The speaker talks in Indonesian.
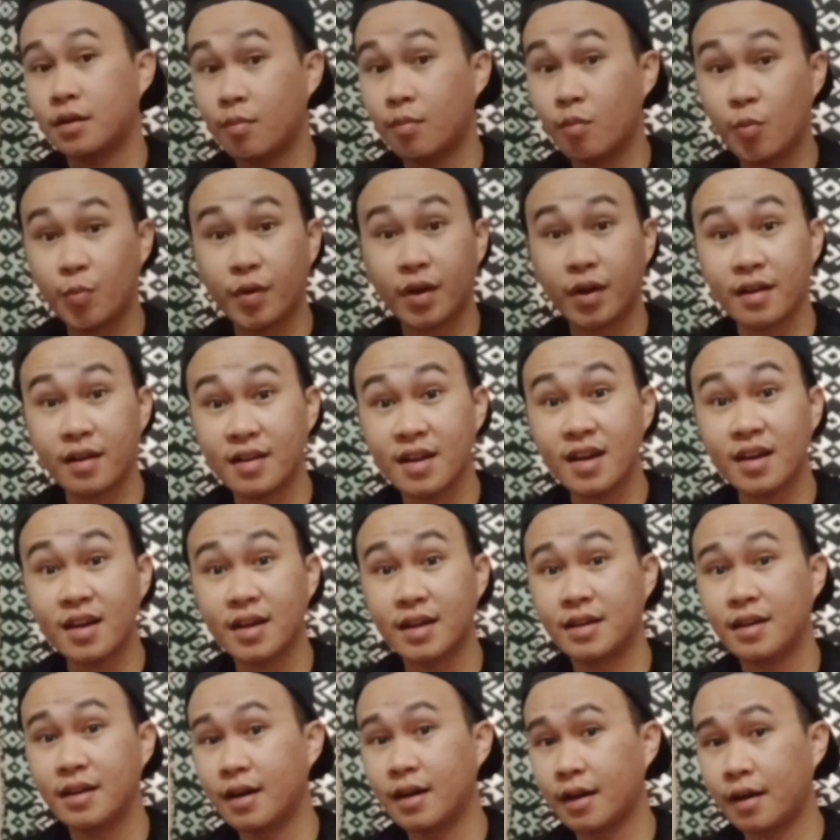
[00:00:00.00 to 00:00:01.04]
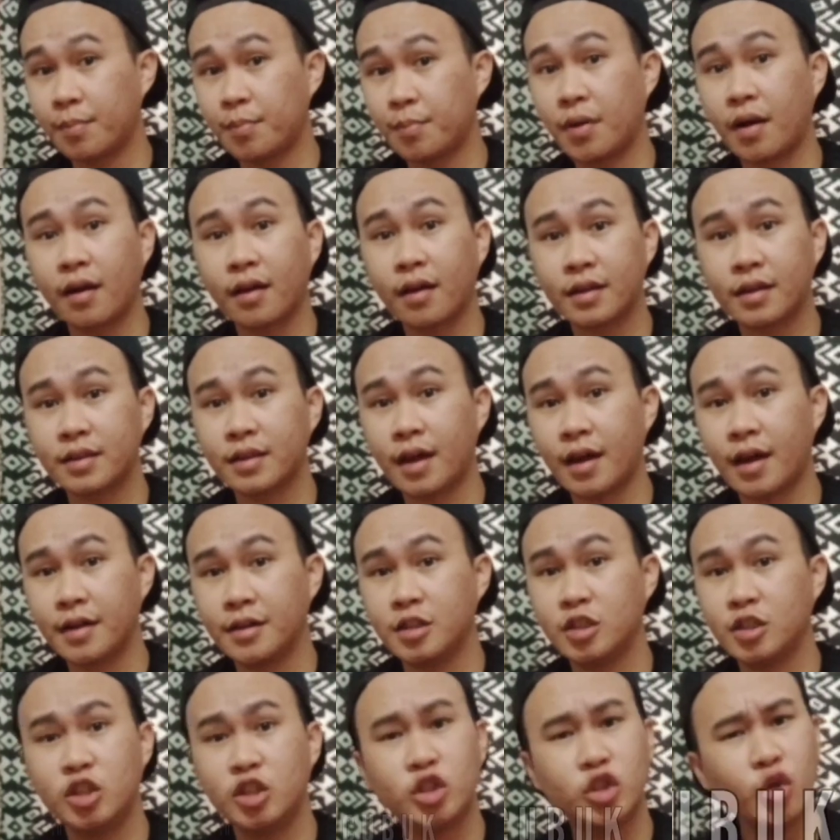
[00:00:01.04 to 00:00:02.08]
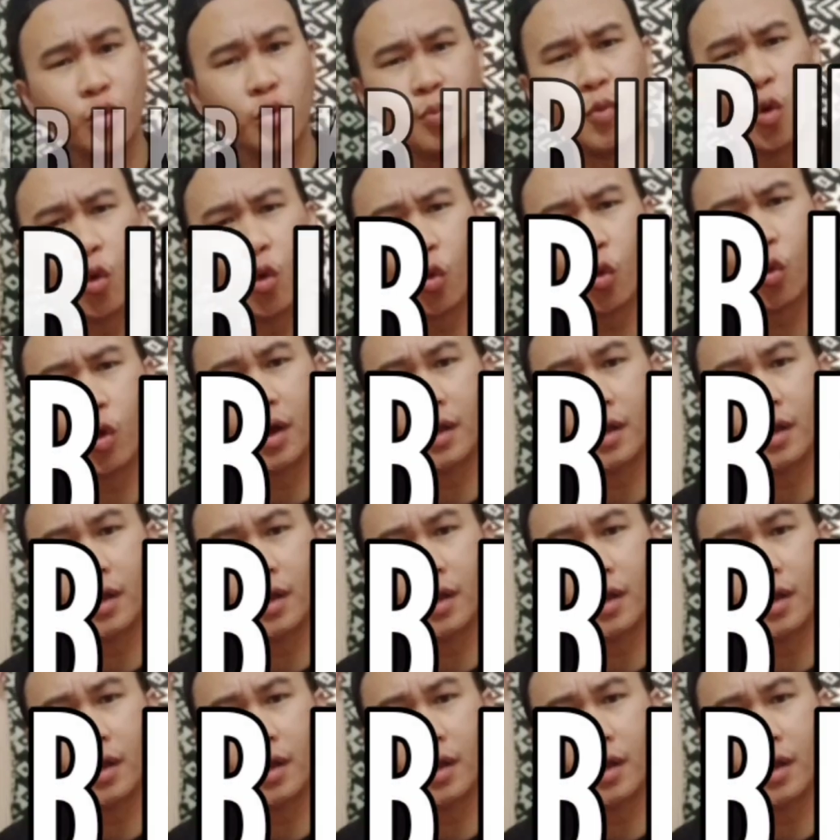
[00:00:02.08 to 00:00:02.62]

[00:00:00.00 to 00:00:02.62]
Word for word: Mau pernahkah dengar perkataan cubuk